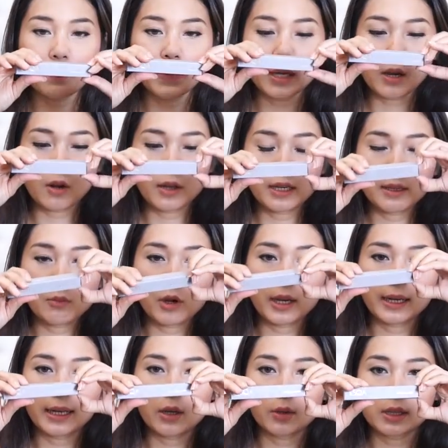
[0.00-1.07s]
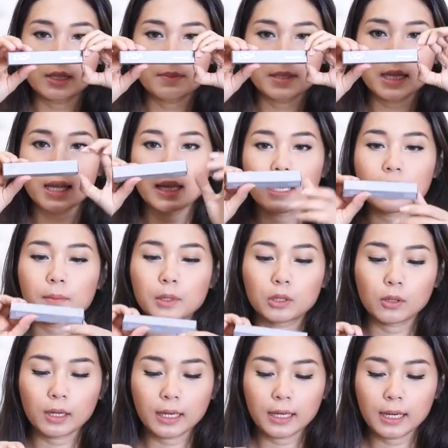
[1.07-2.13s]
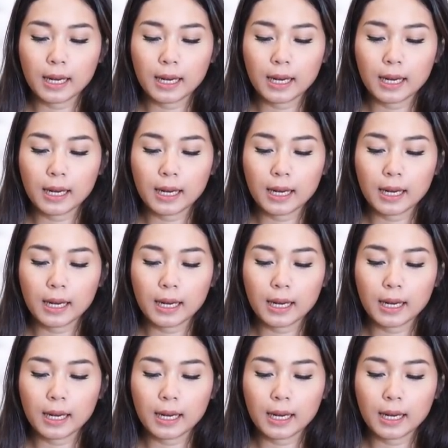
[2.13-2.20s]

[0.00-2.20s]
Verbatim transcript: tapi kalau ini bukan liquid lipstick ini kebetulan